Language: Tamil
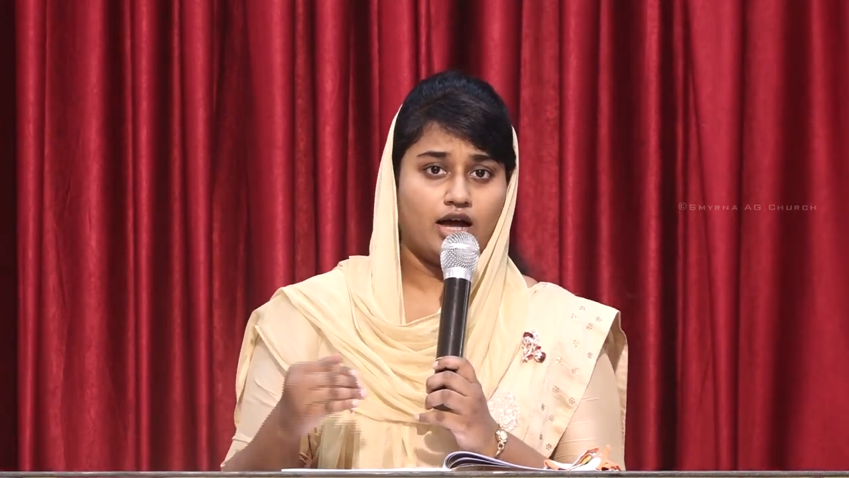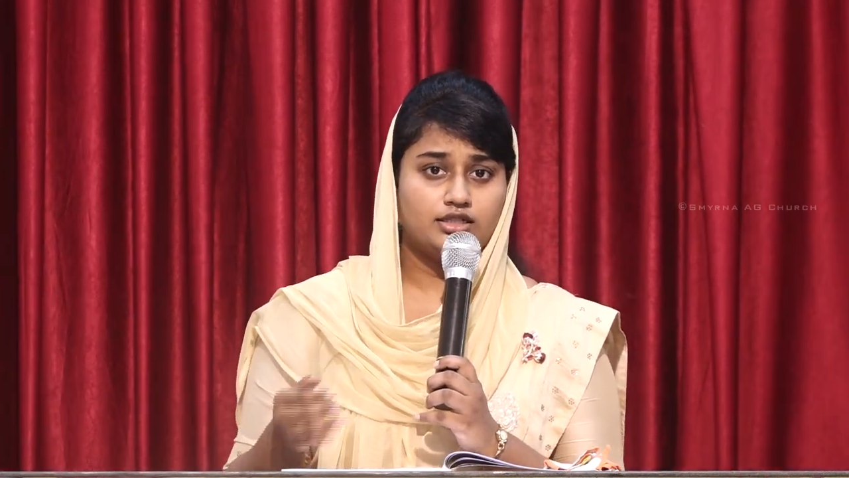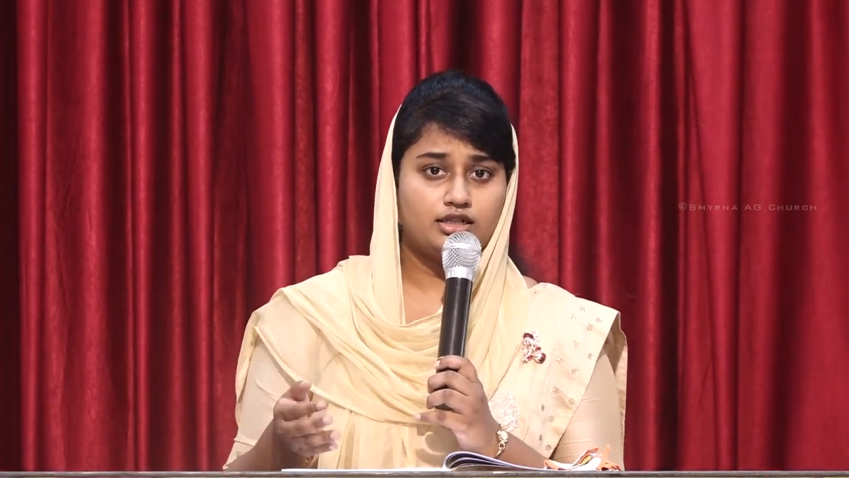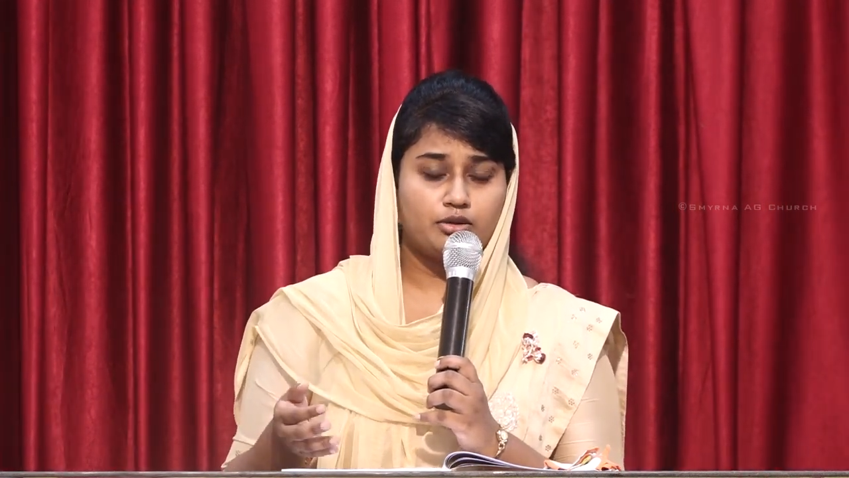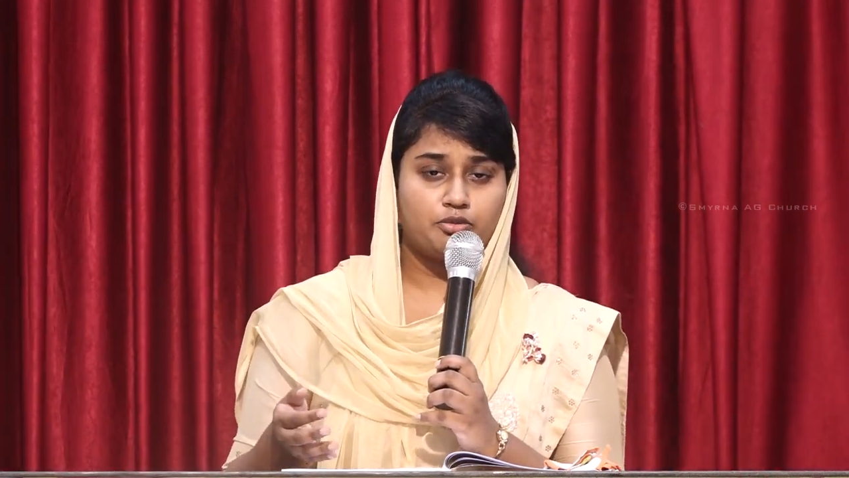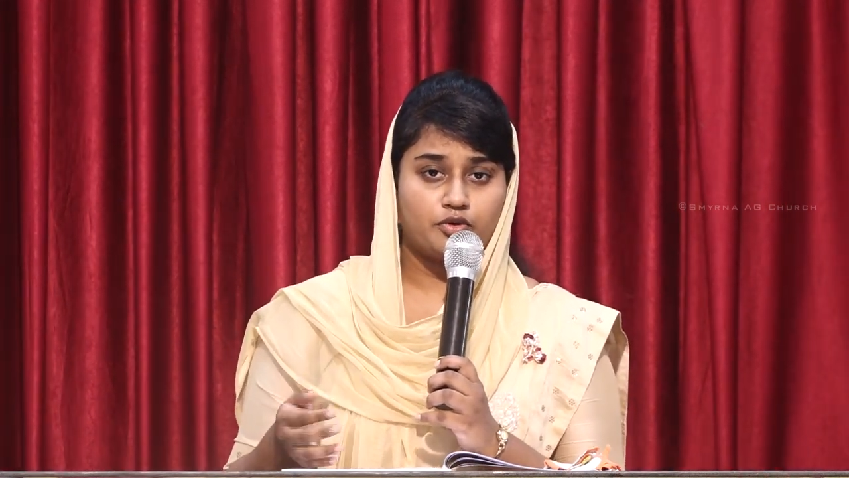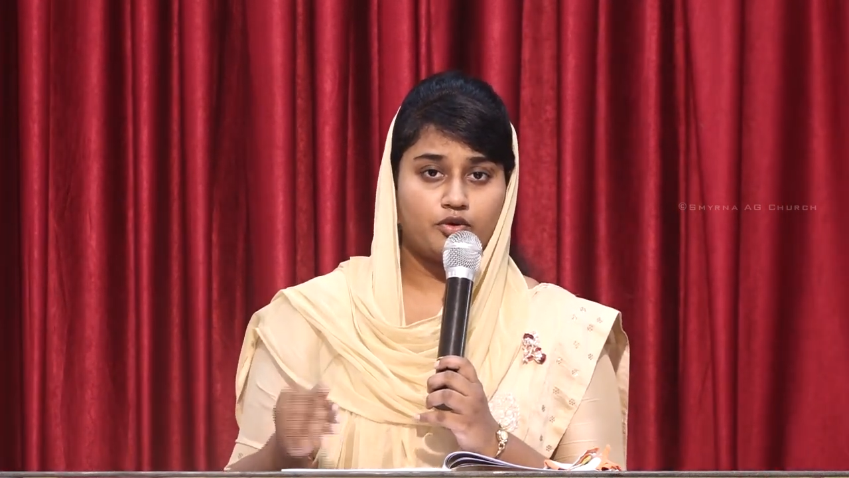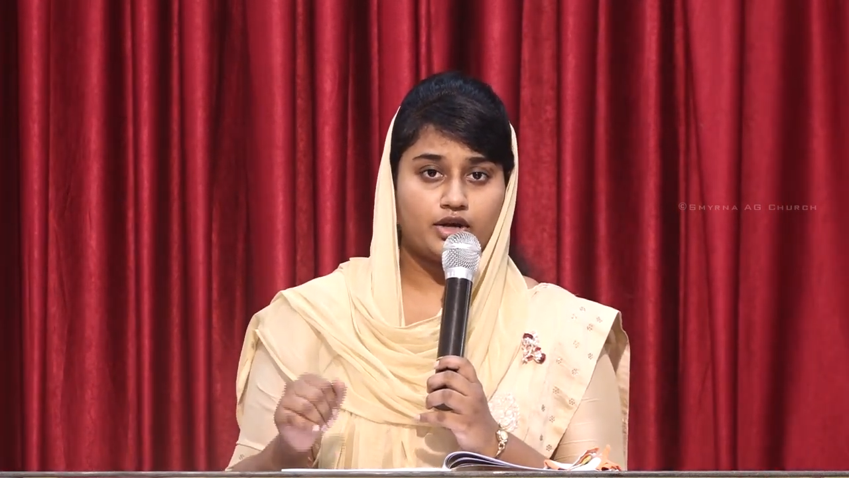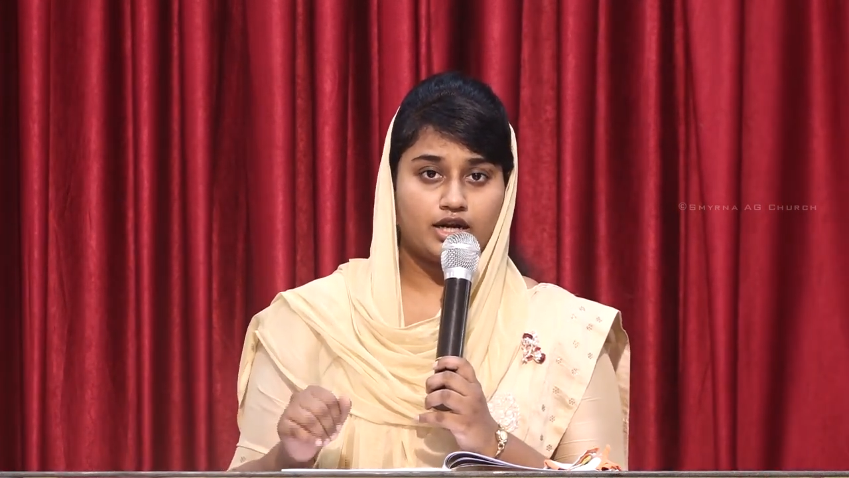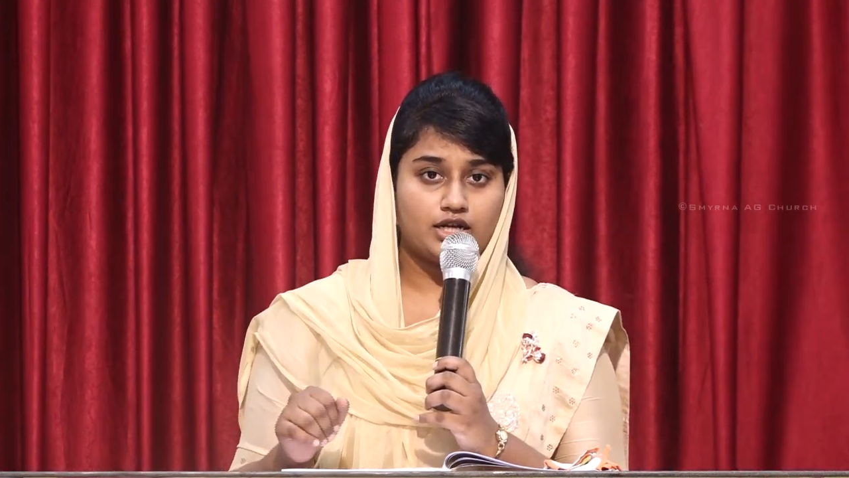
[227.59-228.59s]

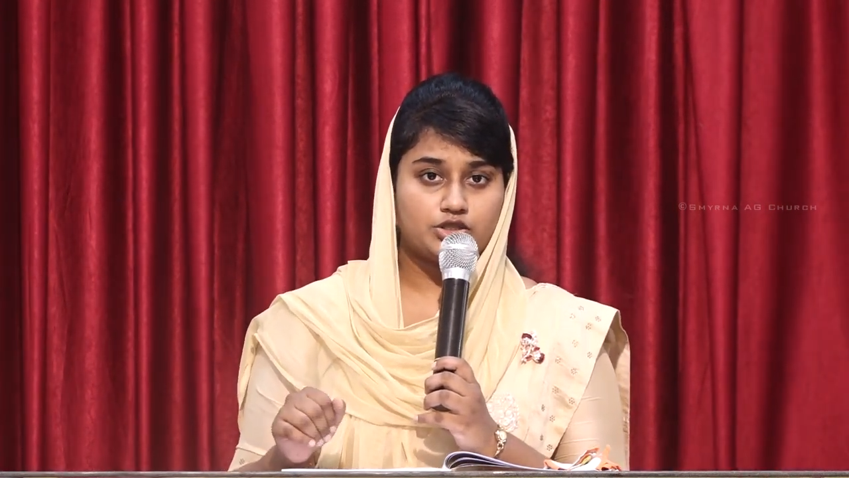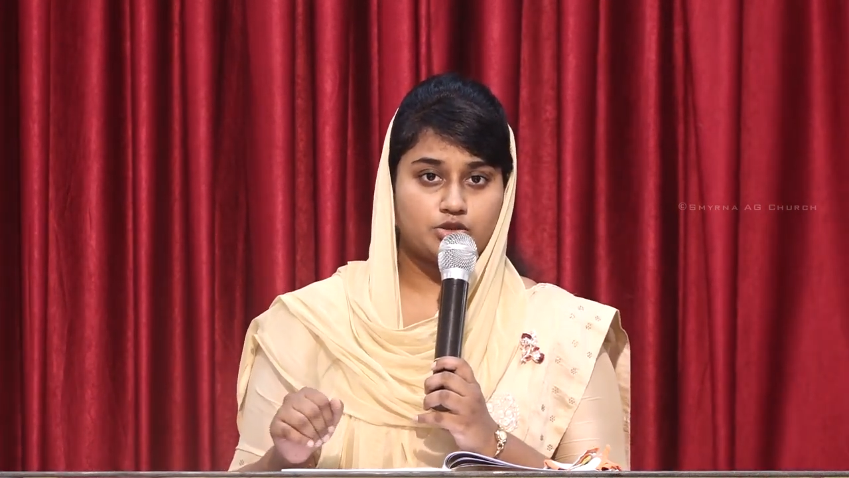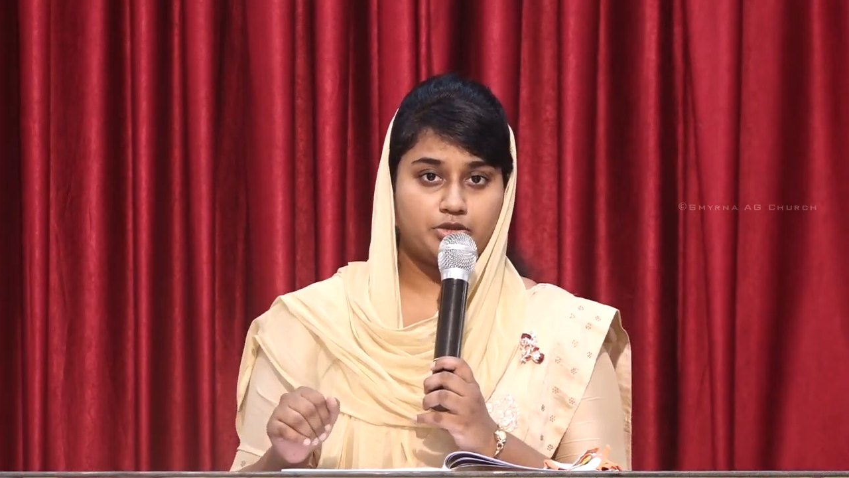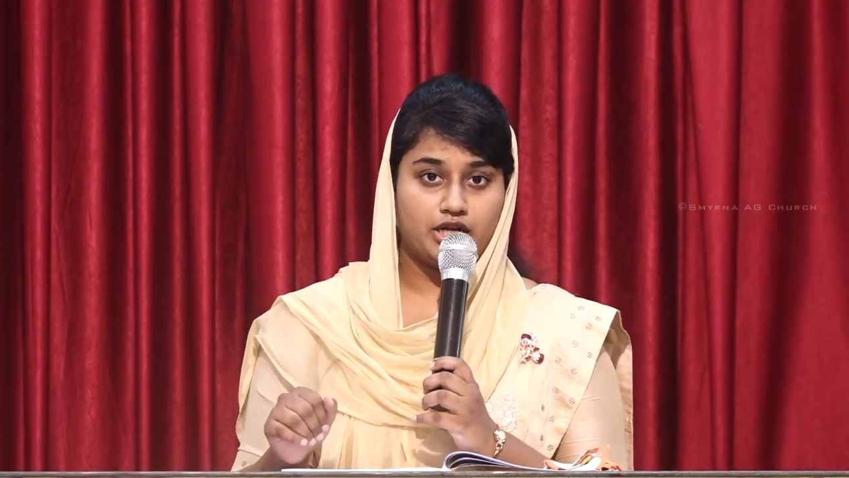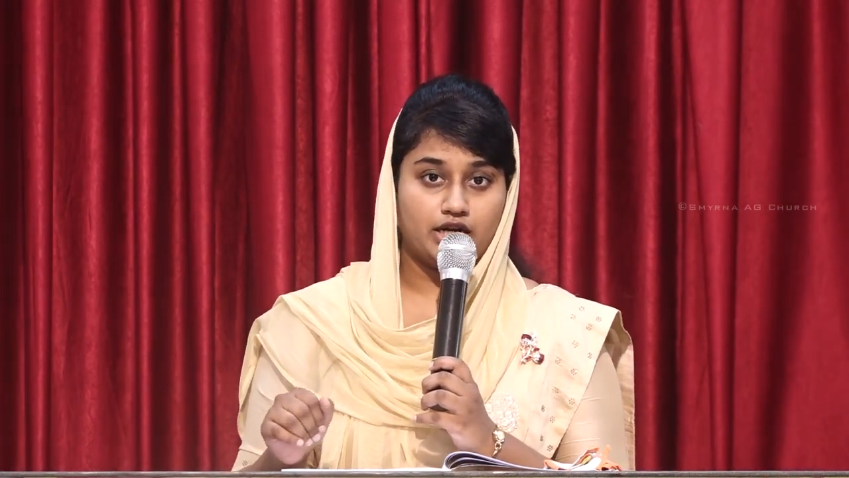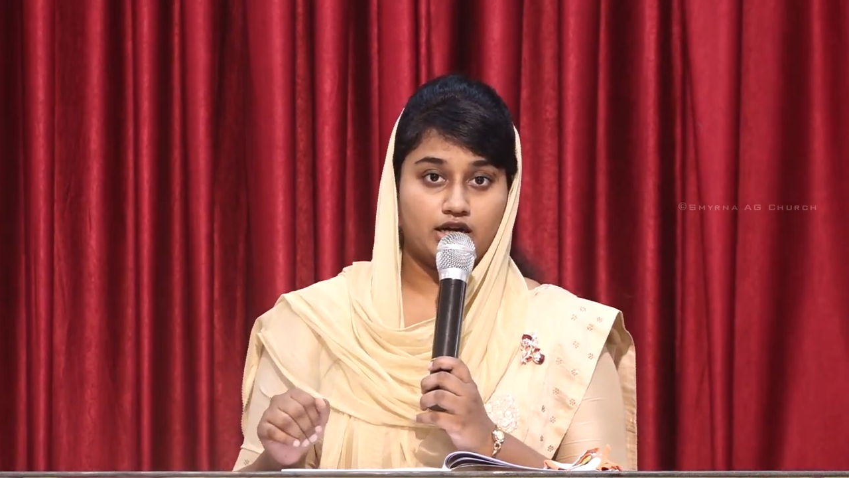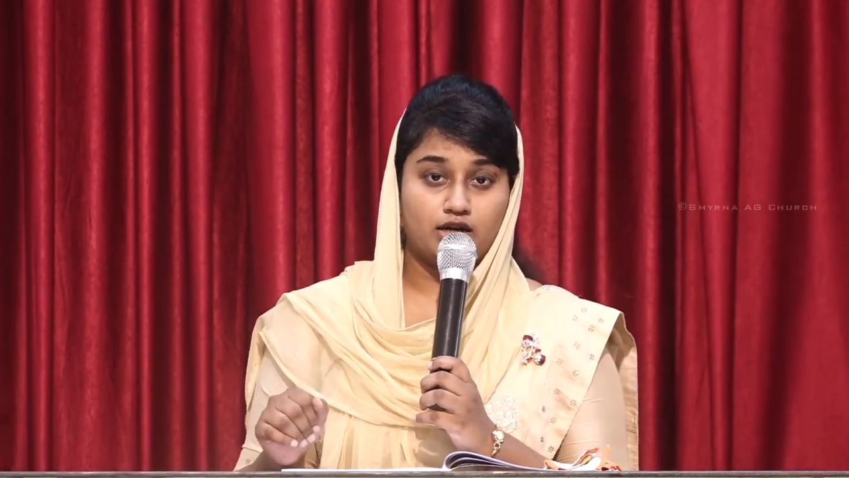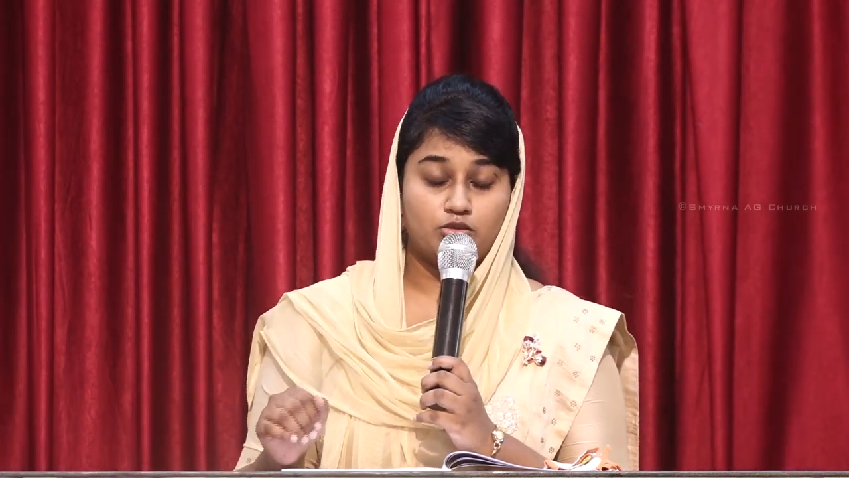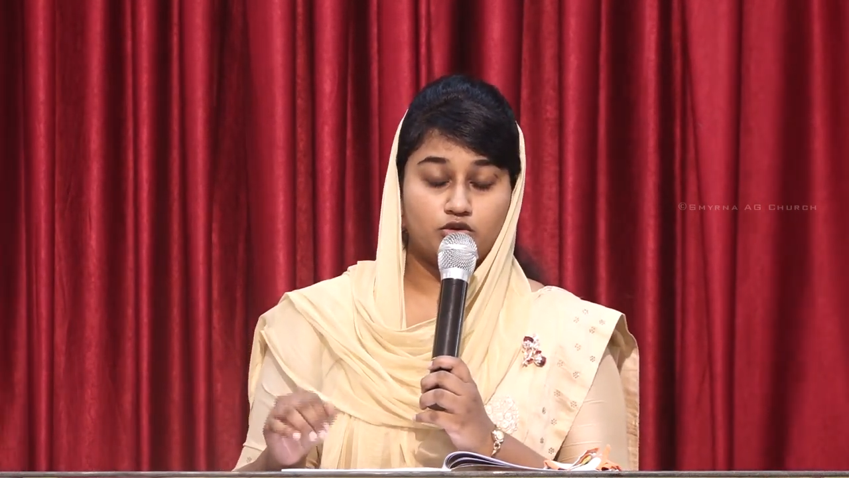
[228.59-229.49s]
அதுக்கப்புறம் என்னாச்சு அப்படின்னா